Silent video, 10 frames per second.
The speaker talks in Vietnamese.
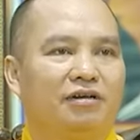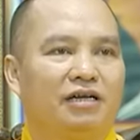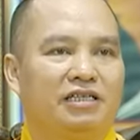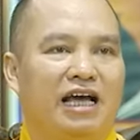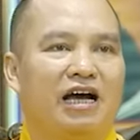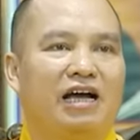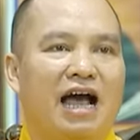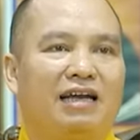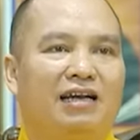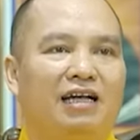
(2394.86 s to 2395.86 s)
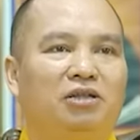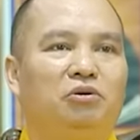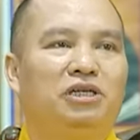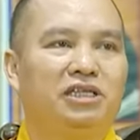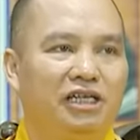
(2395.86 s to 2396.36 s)
xẻng cát ra
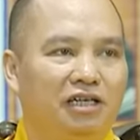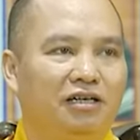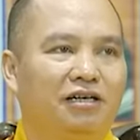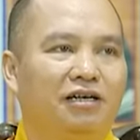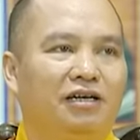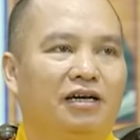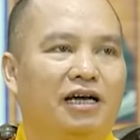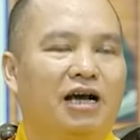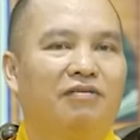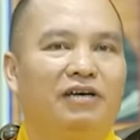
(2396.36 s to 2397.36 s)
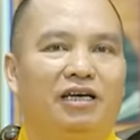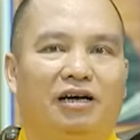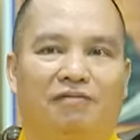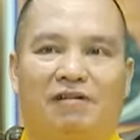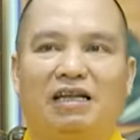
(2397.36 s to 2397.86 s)
túi xi si. các vị
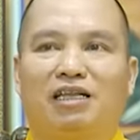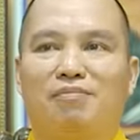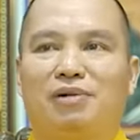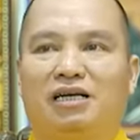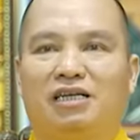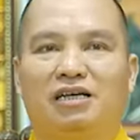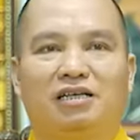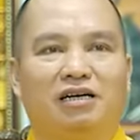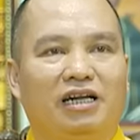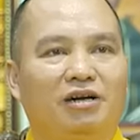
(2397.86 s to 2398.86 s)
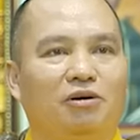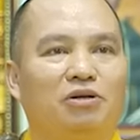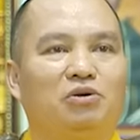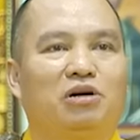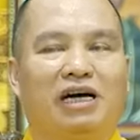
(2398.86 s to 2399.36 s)
phát tâm để xây dựng lên ngôi
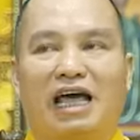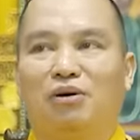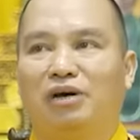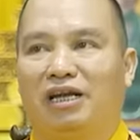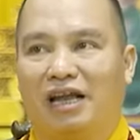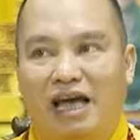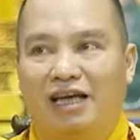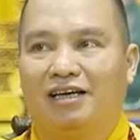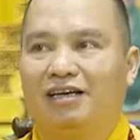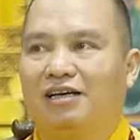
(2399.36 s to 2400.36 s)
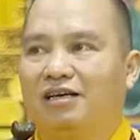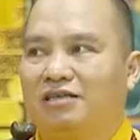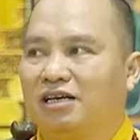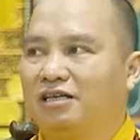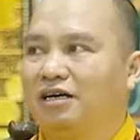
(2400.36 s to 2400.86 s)
chùa khai nguyên này
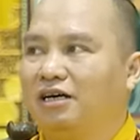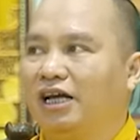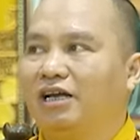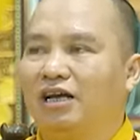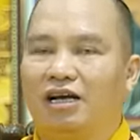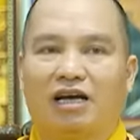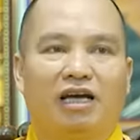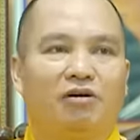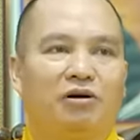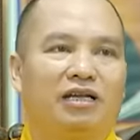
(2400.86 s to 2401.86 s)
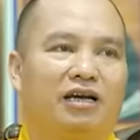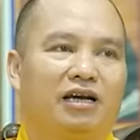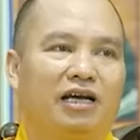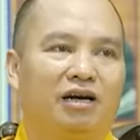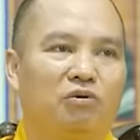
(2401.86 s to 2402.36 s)
xây dựng lên cái ngôi
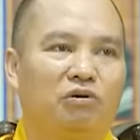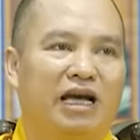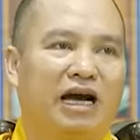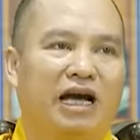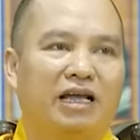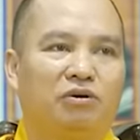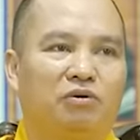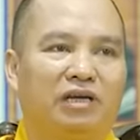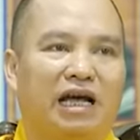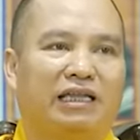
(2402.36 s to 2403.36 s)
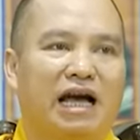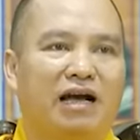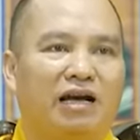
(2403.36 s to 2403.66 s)
cái khu nhà khách khu nhà tăng